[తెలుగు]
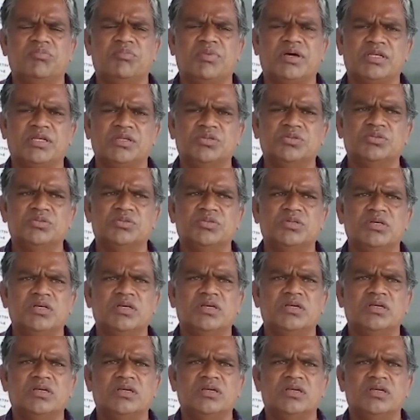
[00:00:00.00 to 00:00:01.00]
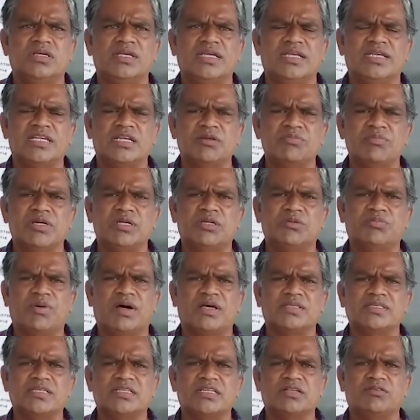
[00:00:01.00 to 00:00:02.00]
మరియు ఇంటర్మీడియట్
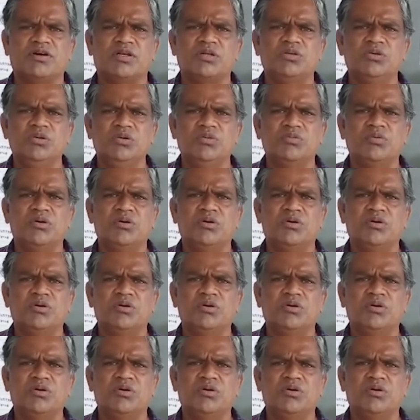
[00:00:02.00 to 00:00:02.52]
పాస్ అయిన వాళ్ళు